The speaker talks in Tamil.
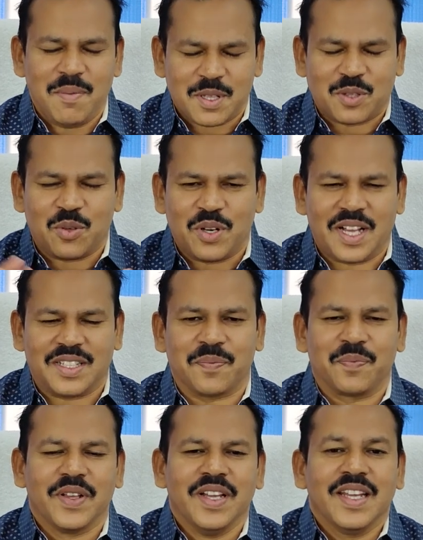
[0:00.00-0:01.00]
பொறாம தொடாது
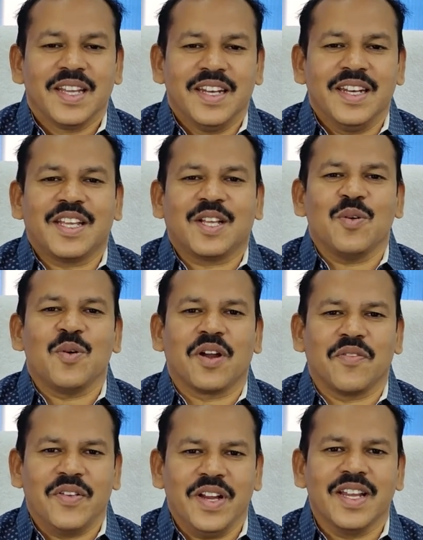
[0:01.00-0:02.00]
இன்னைக்கு
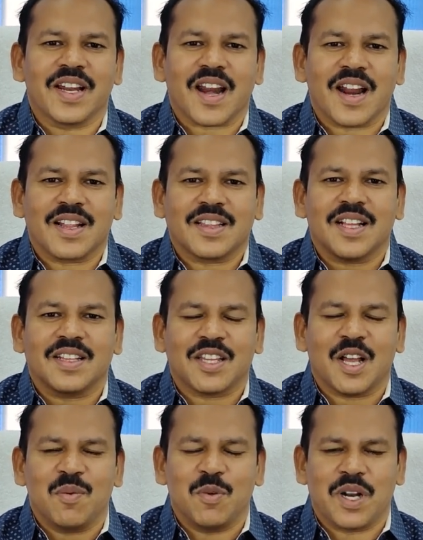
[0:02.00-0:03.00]
உங்க வீடு
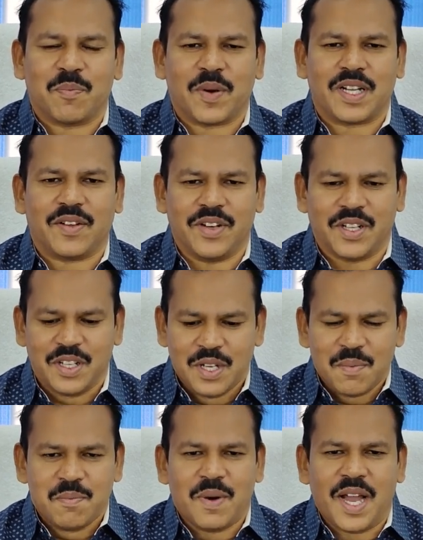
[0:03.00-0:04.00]
ரத்தத்தால் மூடப்பட்ட வீடு
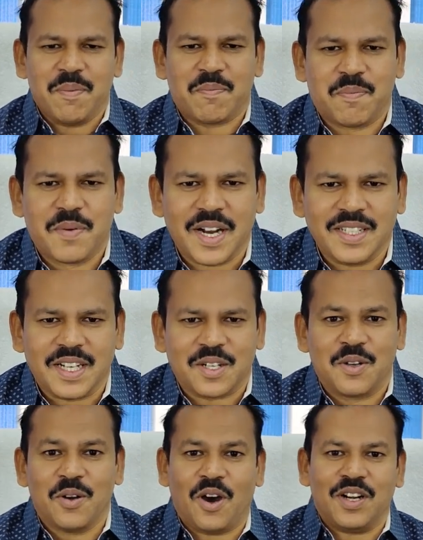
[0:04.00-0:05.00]
மை பிரதர்
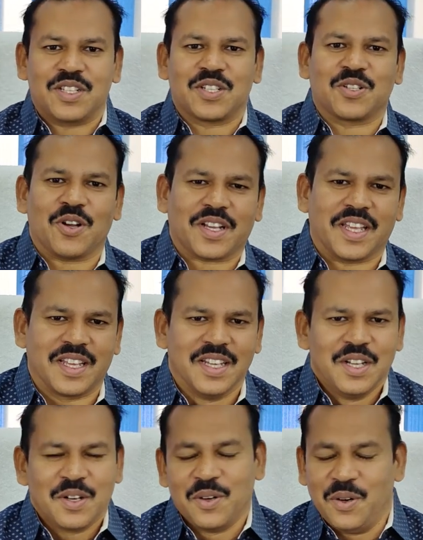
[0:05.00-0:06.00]
காட் இஸ் டாக்கிங்
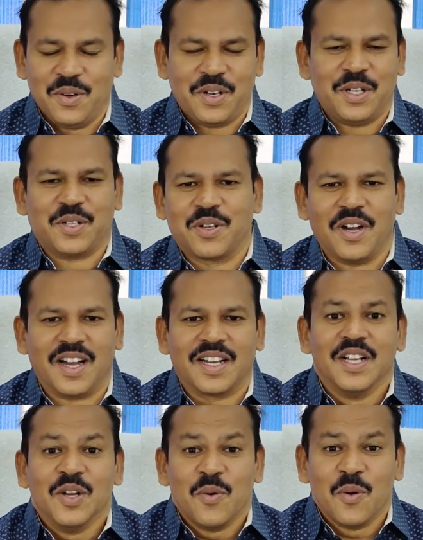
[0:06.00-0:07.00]
லோரி டு
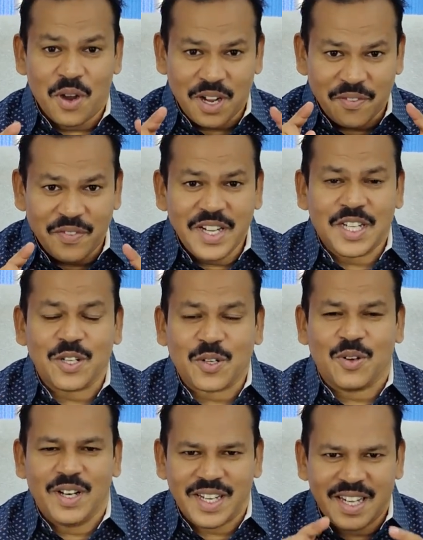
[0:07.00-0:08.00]
காட் உங்க
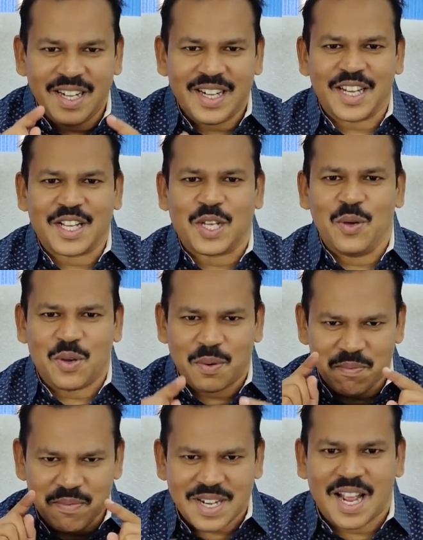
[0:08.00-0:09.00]
வீட்டுக்குள் இன்றைக்கு
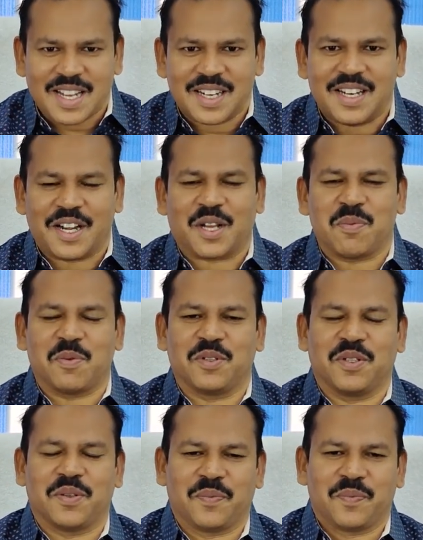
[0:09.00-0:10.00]
ஒரு மிராக்கள் நடக்க
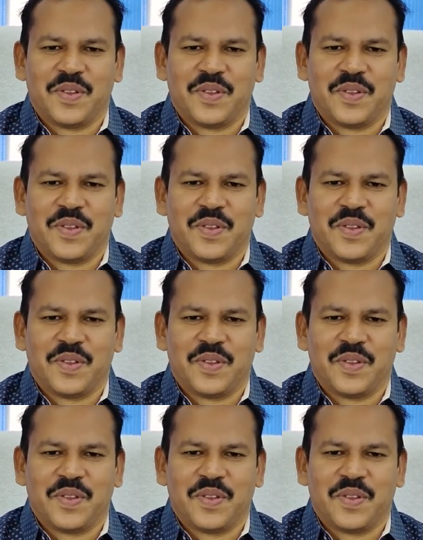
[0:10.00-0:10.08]
போகுது